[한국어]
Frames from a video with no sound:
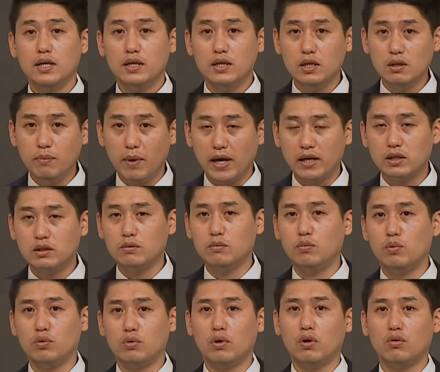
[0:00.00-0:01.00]
이 말씀
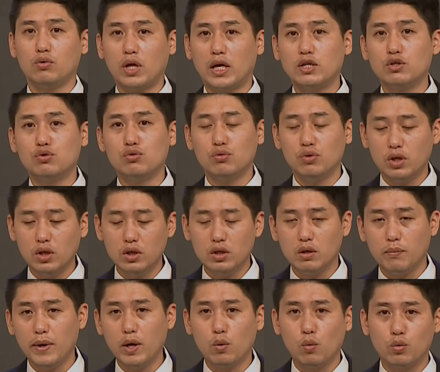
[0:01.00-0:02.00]
볼때 어, 단순히
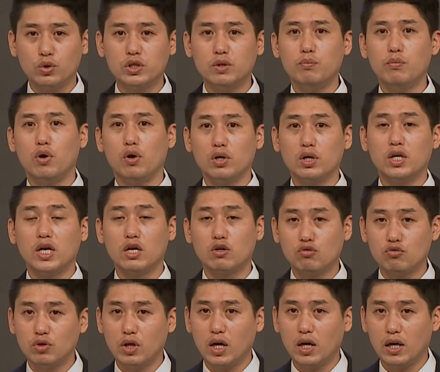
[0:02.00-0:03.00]

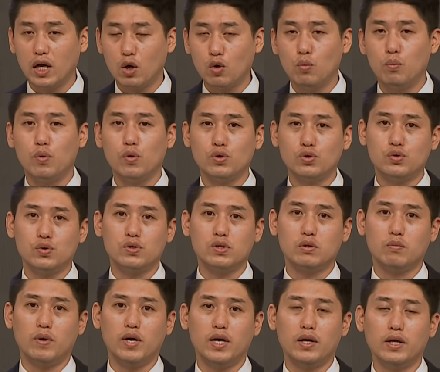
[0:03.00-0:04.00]
250명이겠구나라고 볼 수
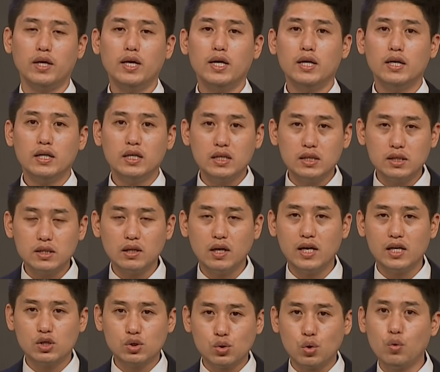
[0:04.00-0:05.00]
있지만
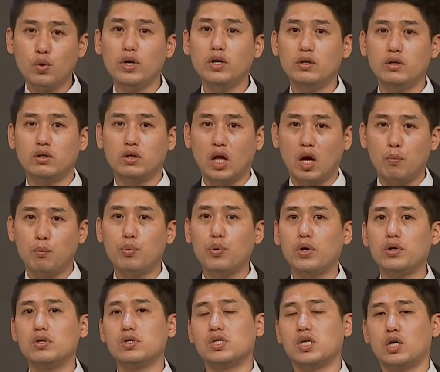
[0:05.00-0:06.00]
이스라엘 총회를
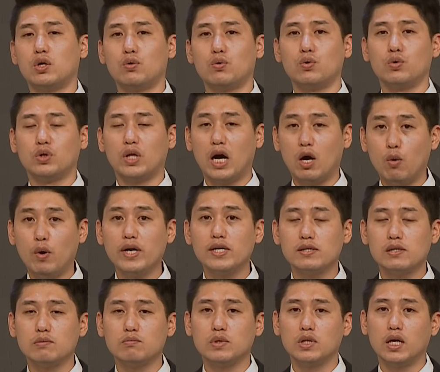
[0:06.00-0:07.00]
대표하는 자라고 나와
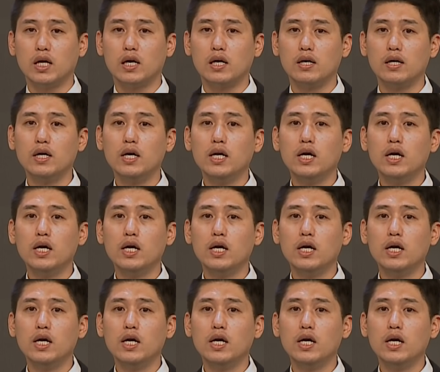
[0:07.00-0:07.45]
있습니다.